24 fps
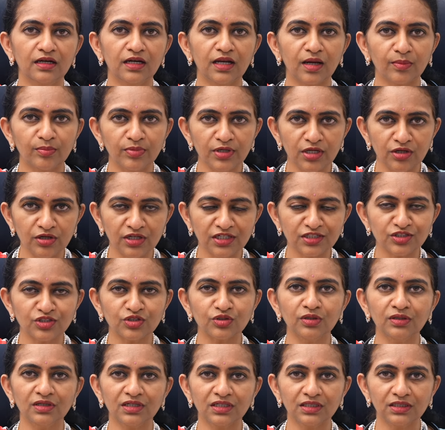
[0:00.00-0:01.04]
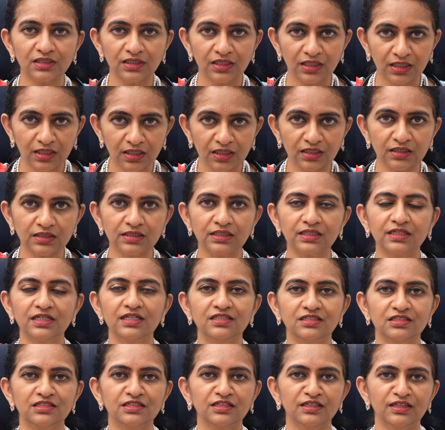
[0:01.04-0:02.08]
డబ్ల్యూహెచ్ఓ ఒక అలర్ట్
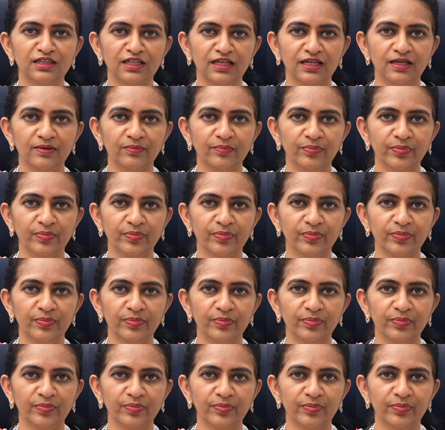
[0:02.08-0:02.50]
ఇచ్చింది